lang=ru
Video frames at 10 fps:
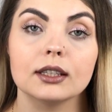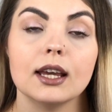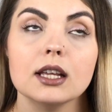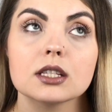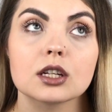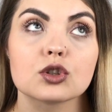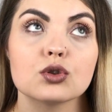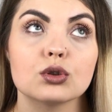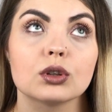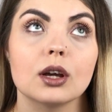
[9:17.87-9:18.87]
Я не скажу,
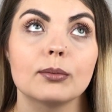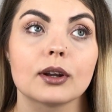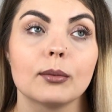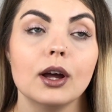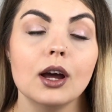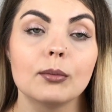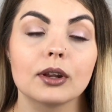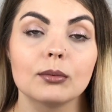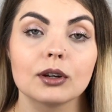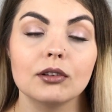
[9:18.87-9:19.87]
что я прям
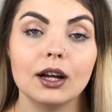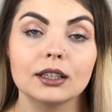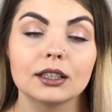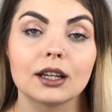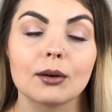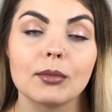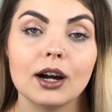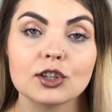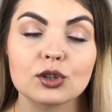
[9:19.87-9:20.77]
приобрела этот аромат,